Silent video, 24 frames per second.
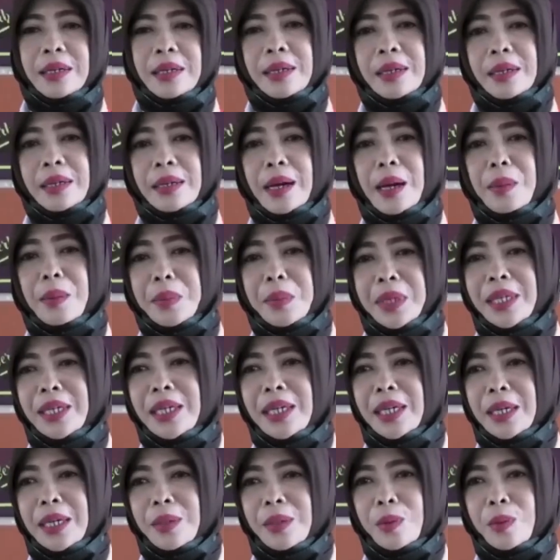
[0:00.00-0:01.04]
eh, kami
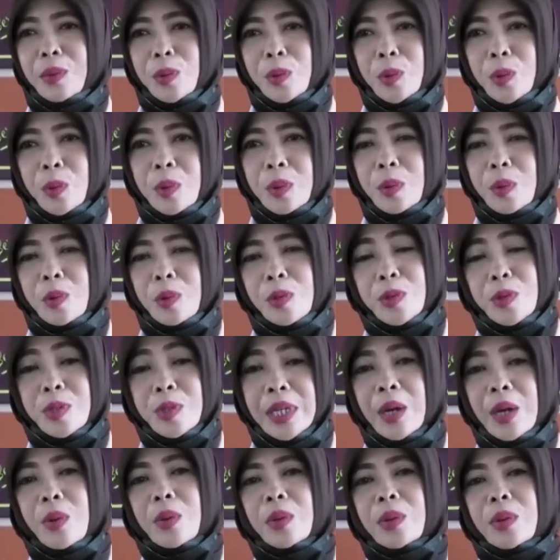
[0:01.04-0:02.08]
untuk
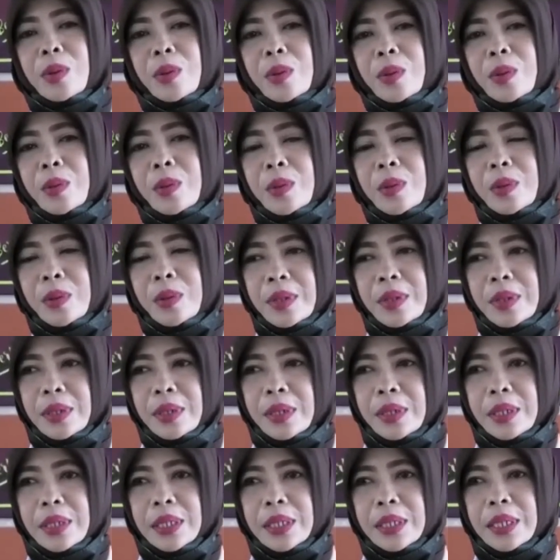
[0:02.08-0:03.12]
khususnya untuk
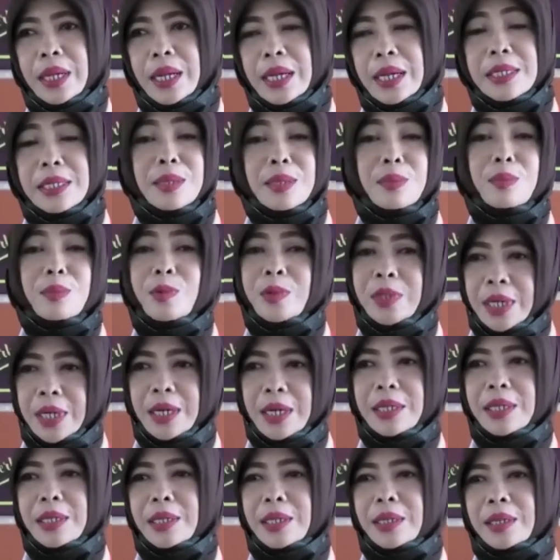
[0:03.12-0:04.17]
generasi muda
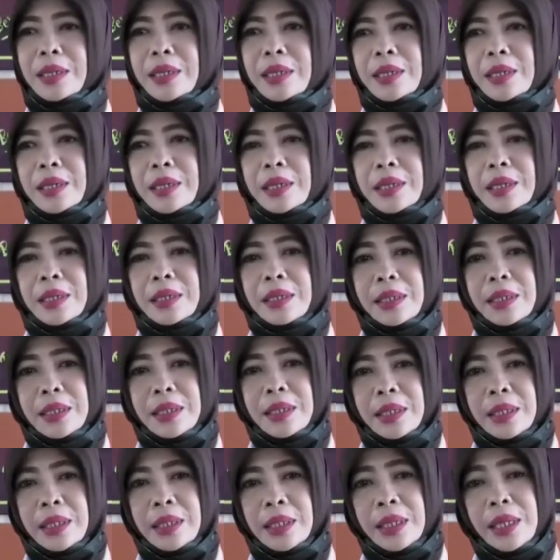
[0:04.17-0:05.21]

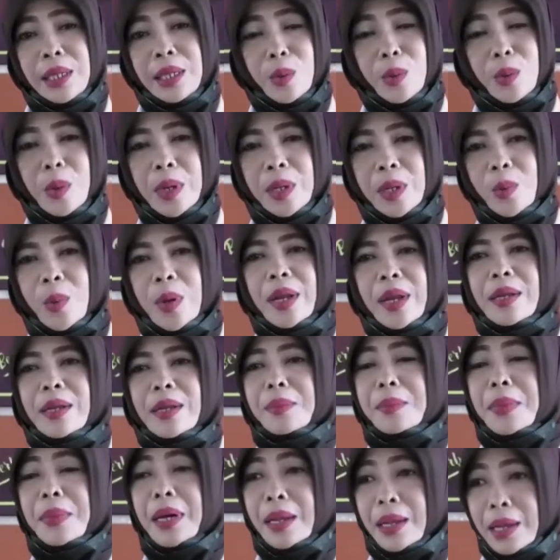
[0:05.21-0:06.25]
di di kemarin
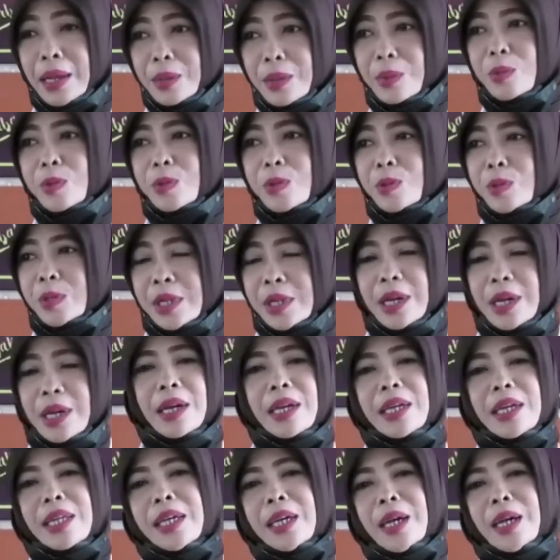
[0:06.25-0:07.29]
kemarin khususnya
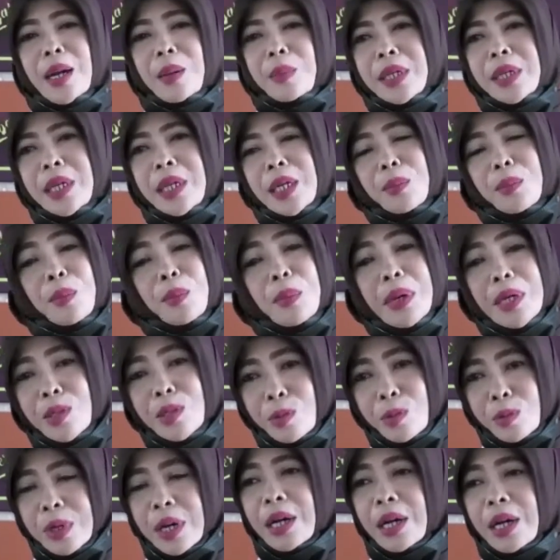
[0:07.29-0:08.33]
ini kami ingin
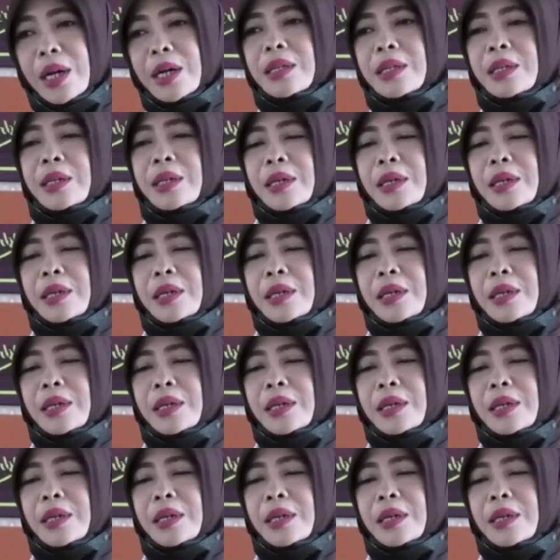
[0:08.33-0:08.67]
memajukan